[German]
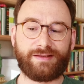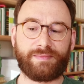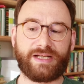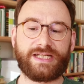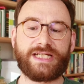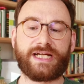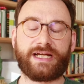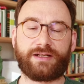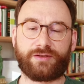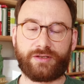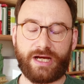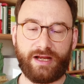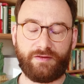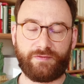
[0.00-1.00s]
die man direkt
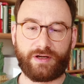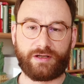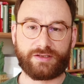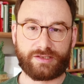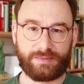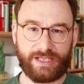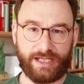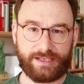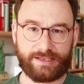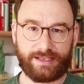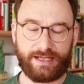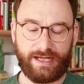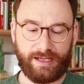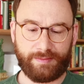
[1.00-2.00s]
und einfach aus dem Text
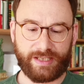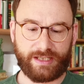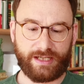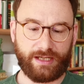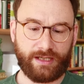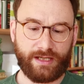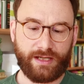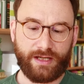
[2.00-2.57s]
entnehmen kann.